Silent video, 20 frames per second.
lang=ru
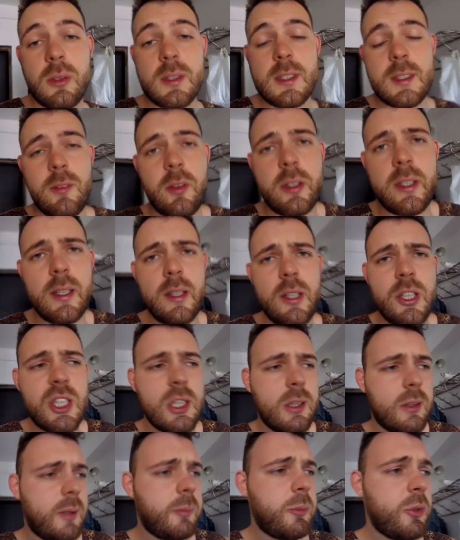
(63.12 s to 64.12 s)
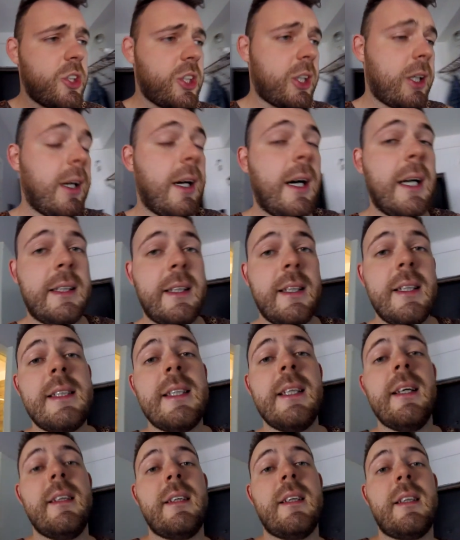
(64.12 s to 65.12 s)
но сегодня я решил немножко
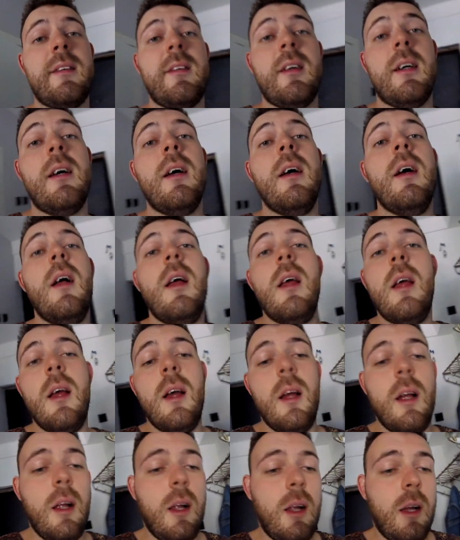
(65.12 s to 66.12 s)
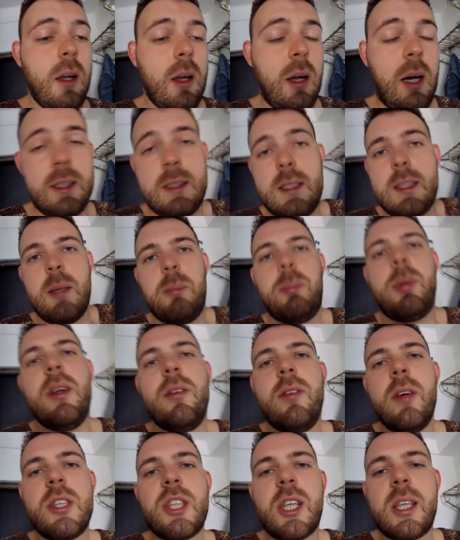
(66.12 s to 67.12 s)
отойти от этого от этой
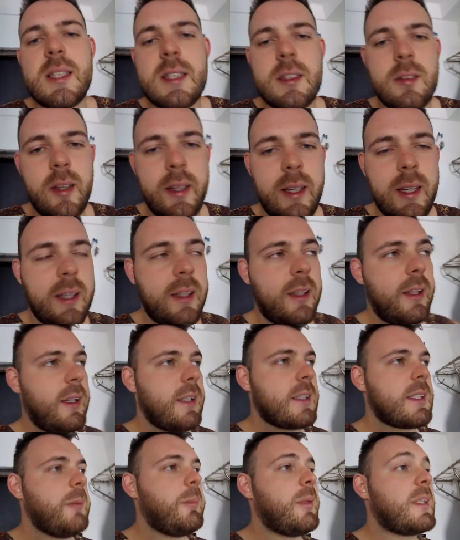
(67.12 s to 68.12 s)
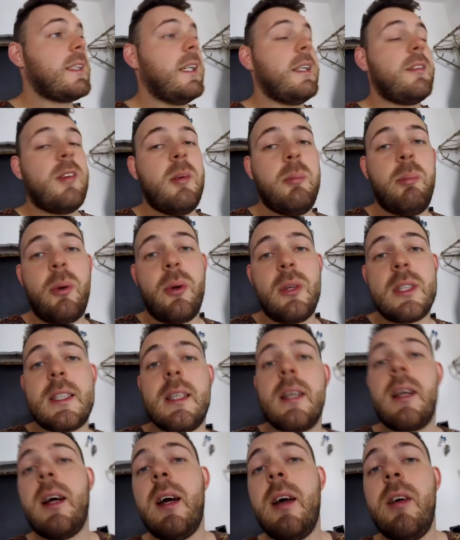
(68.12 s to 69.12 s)
привычки своей и записать вам
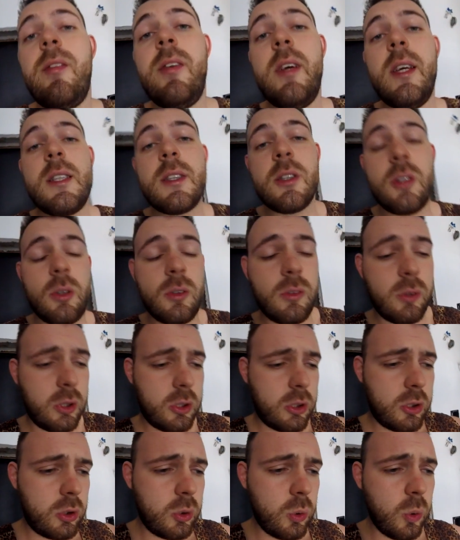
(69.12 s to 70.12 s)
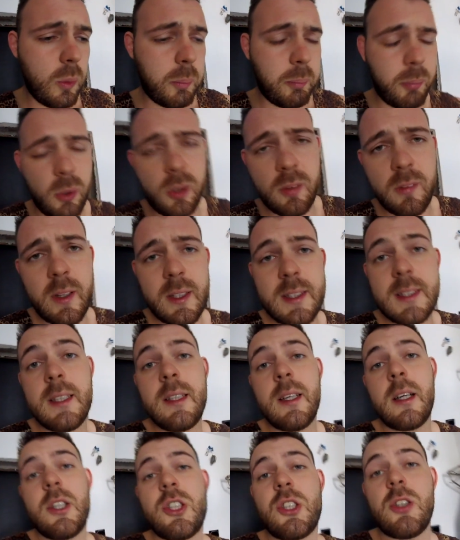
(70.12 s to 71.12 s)
простенькое видео. Вот тур по
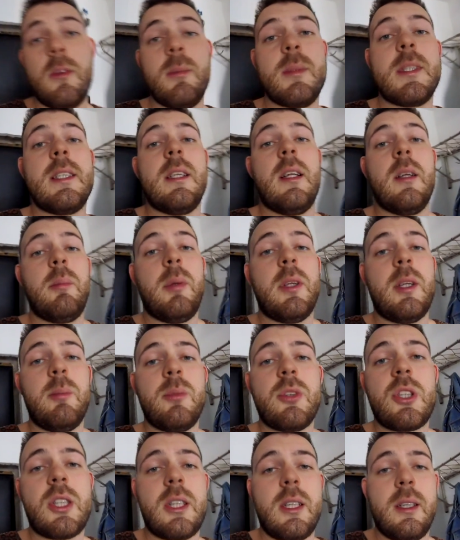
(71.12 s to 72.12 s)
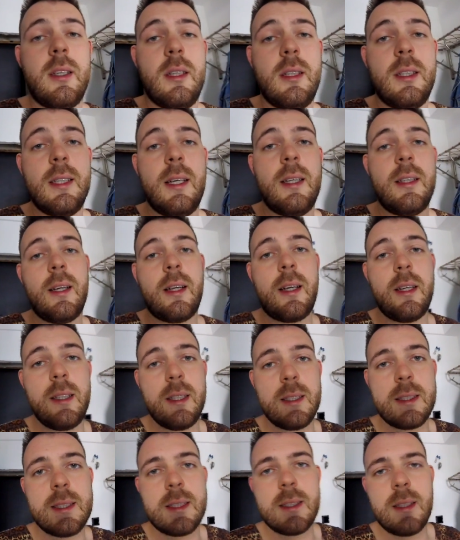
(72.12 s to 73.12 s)
квартире хочу вам сделать, потому что я
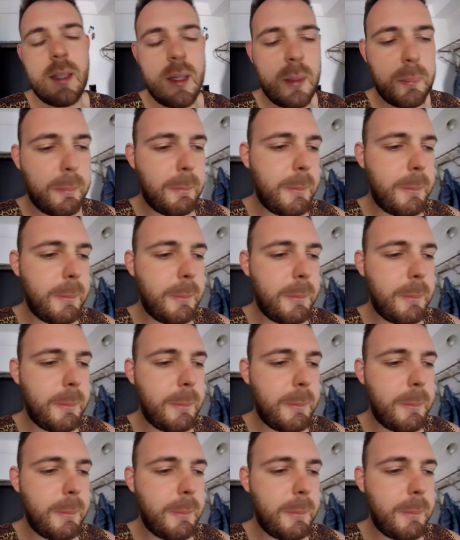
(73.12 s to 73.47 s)
наконец-то